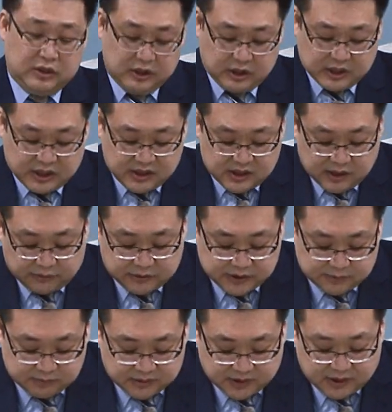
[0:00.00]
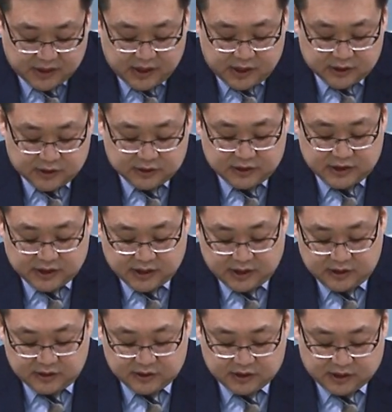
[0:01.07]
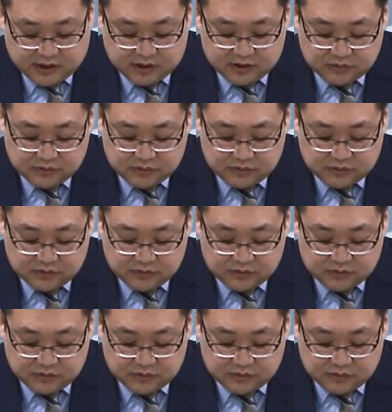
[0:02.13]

이렇게 얘기하고 있습니다. 그들에게 이르라